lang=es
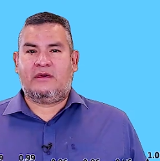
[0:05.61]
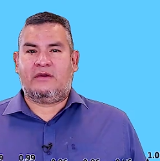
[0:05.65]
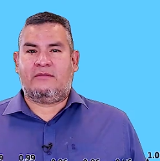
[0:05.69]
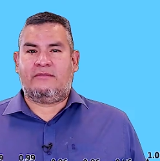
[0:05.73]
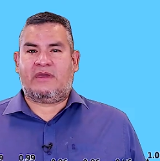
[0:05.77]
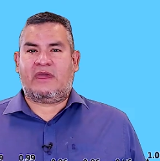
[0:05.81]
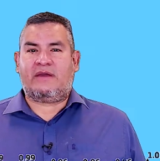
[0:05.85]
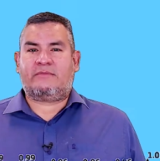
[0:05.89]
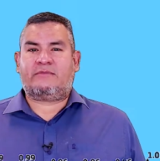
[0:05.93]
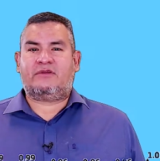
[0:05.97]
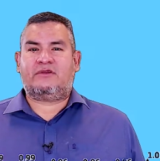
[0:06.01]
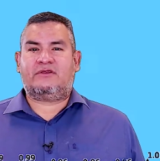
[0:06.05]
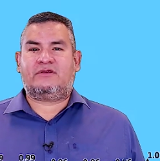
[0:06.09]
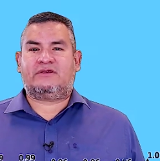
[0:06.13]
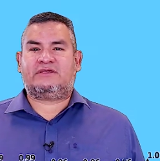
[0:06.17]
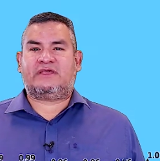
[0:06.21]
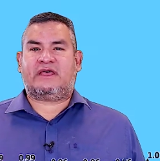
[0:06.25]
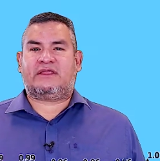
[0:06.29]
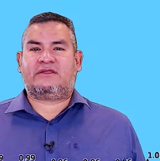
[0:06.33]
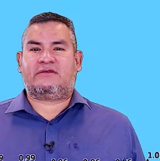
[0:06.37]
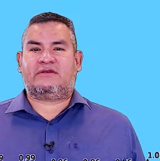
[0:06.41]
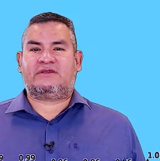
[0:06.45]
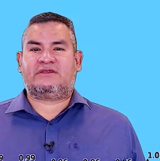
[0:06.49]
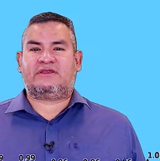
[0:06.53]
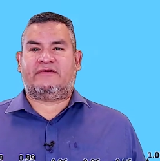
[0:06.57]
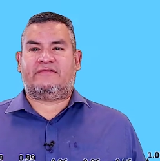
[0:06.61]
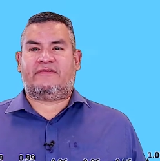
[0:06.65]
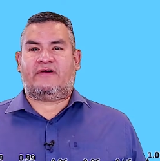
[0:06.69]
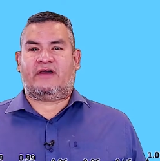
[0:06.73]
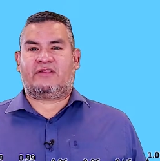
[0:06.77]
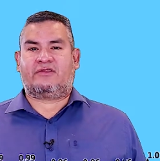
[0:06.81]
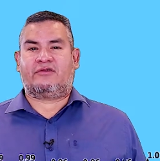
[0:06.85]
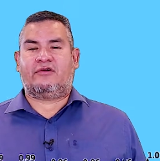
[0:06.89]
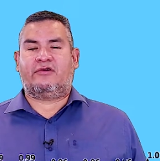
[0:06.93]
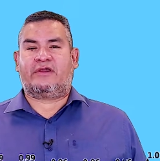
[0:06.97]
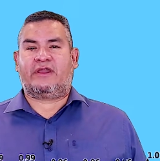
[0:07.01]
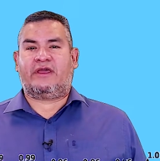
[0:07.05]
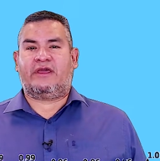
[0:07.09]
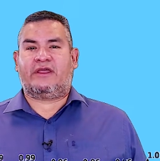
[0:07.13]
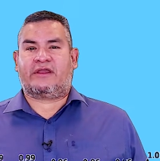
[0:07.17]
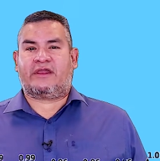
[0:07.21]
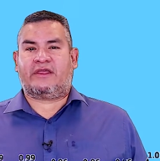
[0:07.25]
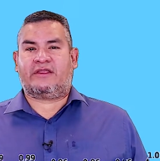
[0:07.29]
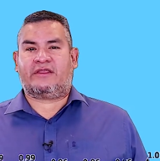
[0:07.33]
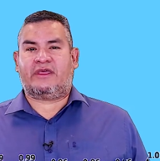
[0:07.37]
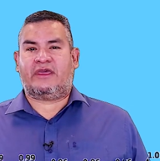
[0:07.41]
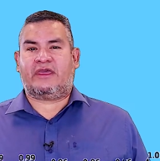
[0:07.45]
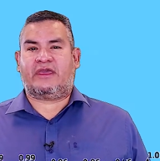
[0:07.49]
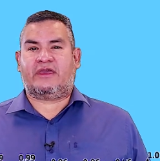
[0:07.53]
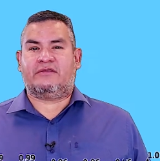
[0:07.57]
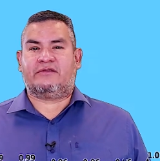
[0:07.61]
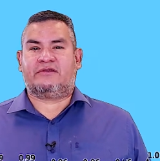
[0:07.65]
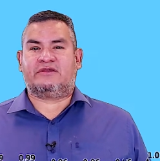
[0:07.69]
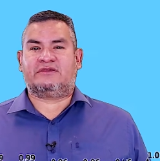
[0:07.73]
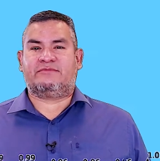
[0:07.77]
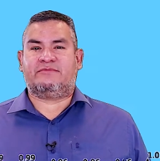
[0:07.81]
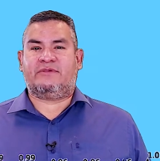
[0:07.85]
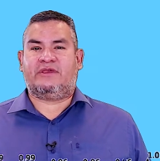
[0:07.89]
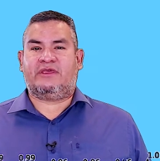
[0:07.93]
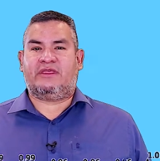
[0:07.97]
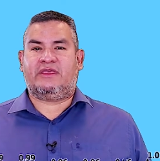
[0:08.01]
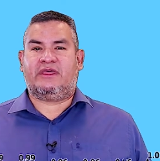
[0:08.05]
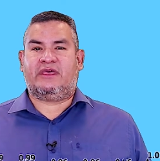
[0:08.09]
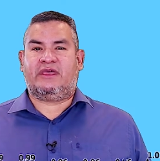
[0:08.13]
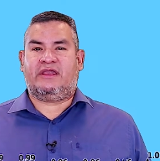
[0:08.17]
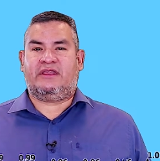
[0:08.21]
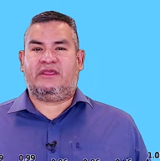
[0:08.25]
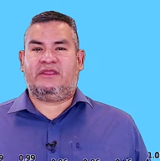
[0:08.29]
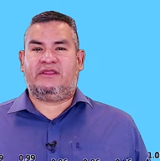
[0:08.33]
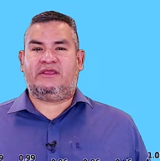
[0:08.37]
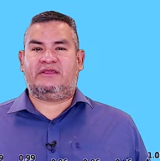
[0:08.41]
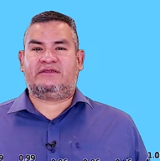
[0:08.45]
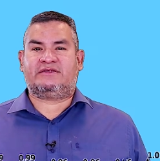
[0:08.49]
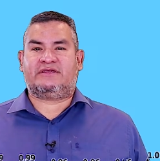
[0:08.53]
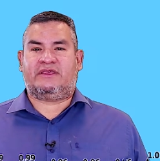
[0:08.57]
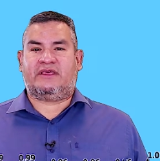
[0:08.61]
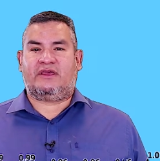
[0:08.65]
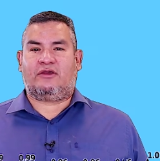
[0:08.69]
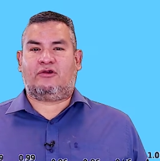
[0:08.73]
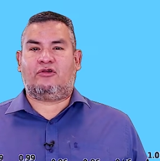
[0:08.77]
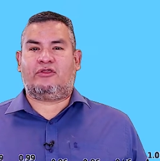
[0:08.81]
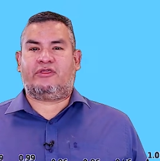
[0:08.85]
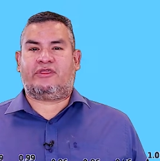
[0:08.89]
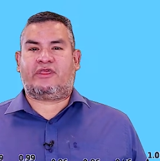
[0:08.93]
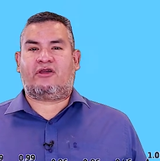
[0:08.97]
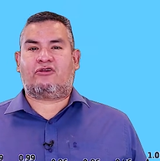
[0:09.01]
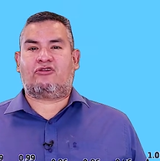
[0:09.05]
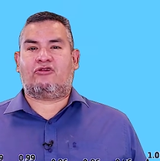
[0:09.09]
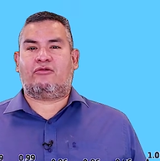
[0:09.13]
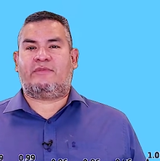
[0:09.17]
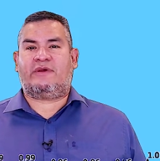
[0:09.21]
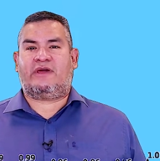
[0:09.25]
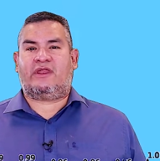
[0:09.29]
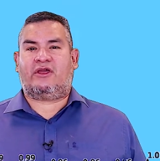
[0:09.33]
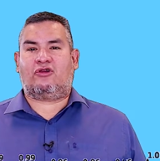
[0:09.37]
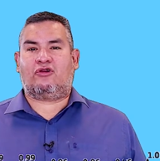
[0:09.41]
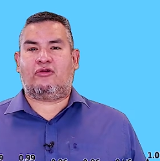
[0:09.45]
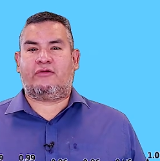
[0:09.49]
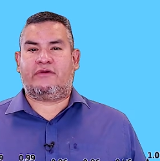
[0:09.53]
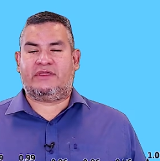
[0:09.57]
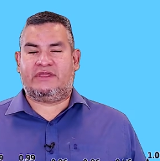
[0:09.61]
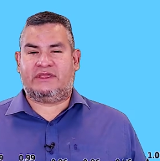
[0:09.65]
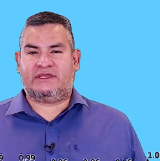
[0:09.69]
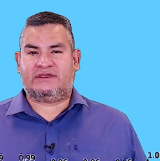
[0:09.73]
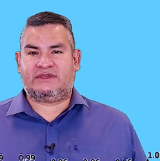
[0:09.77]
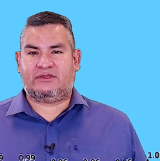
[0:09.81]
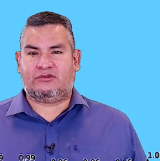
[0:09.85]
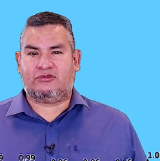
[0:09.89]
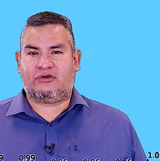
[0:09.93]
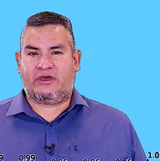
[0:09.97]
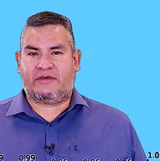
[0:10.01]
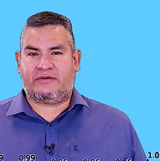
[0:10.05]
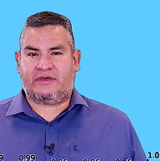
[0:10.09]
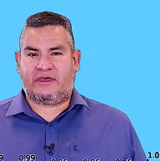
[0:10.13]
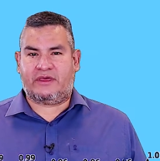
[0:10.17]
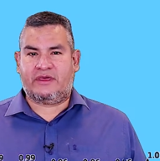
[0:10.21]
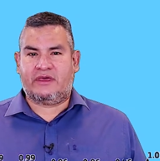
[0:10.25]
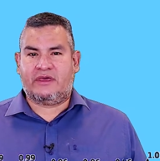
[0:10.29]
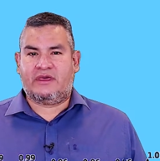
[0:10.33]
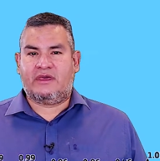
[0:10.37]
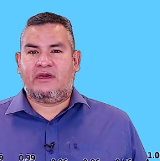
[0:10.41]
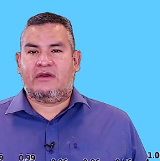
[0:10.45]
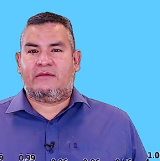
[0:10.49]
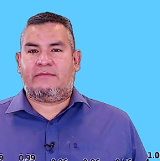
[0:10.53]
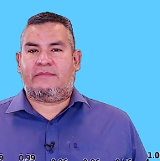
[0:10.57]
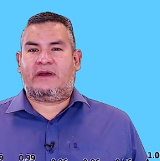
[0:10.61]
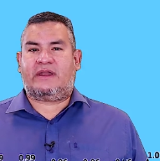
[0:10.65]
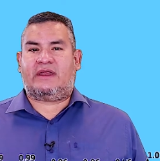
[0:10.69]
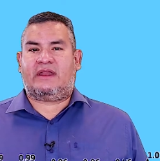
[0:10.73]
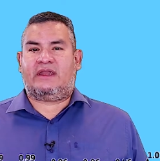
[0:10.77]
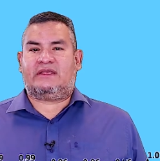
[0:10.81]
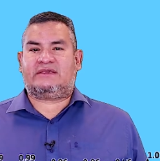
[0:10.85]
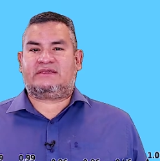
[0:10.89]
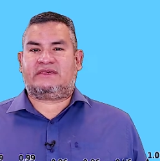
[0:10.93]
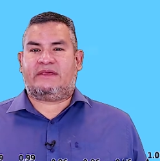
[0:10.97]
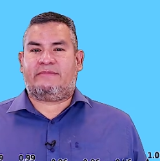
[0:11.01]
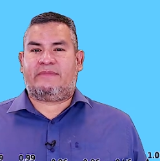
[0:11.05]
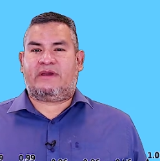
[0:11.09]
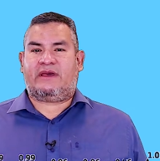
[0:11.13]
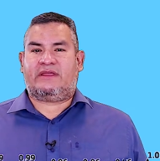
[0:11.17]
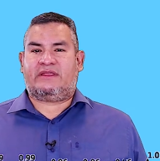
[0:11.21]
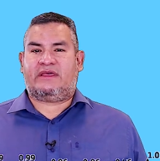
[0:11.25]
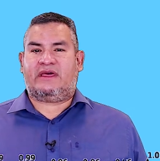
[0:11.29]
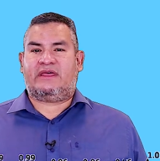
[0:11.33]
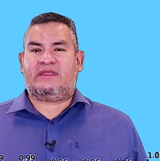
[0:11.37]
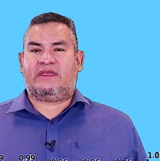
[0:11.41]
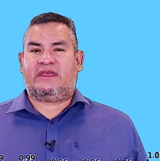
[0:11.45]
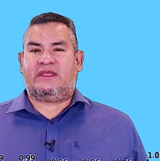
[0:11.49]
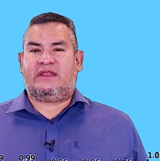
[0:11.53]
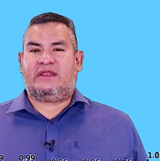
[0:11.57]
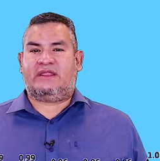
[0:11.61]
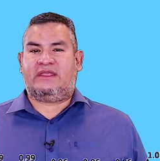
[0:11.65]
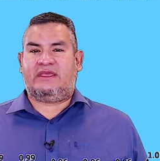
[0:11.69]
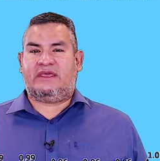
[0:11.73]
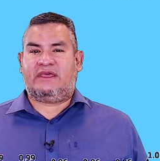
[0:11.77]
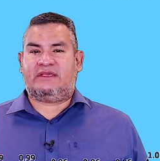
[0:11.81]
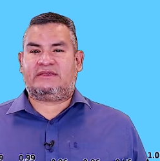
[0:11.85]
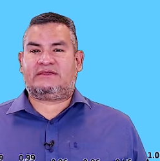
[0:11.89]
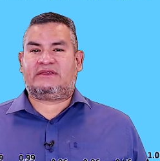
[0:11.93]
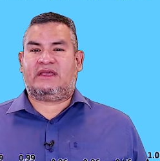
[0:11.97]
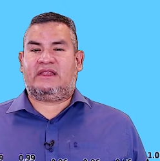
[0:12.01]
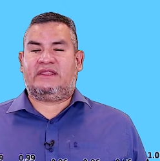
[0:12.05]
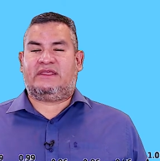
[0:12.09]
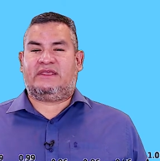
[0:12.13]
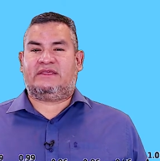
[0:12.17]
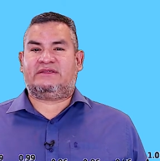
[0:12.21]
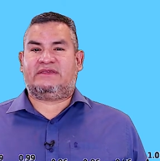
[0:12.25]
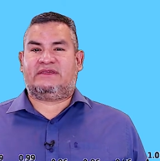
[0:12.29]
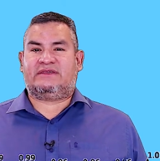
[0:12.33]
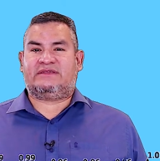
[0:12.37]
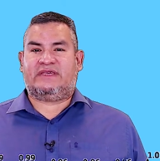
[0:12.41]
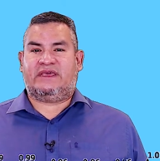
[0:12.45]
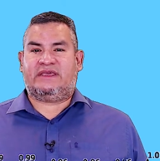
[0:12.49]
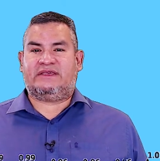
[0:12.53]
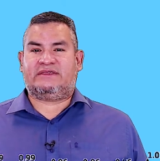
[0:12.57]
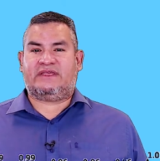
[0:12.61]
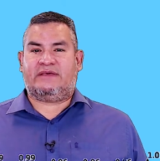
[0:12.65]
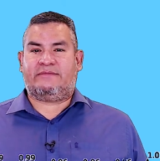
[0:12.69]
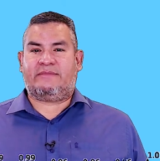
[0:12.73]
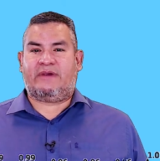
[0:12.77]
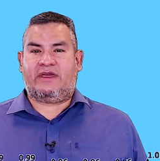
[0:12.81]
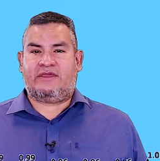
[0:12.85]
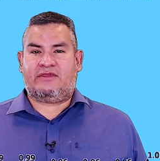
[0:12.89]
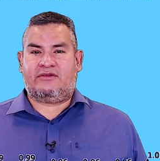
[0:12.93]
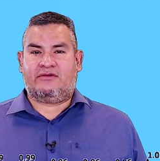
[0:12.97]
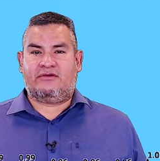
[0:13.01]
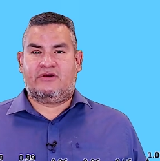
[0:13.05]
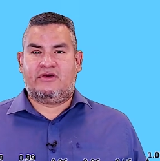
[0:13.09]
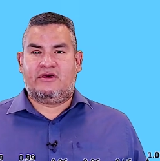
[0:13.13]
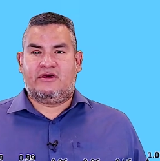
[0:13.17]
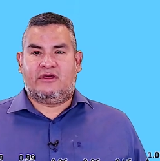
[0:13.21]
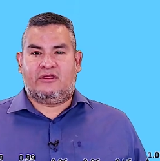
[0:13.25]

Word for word: Veamos los datos de factor RT que nos mide el índice de contagio para COVID-19 para la semana del 10 al 16 de mayo.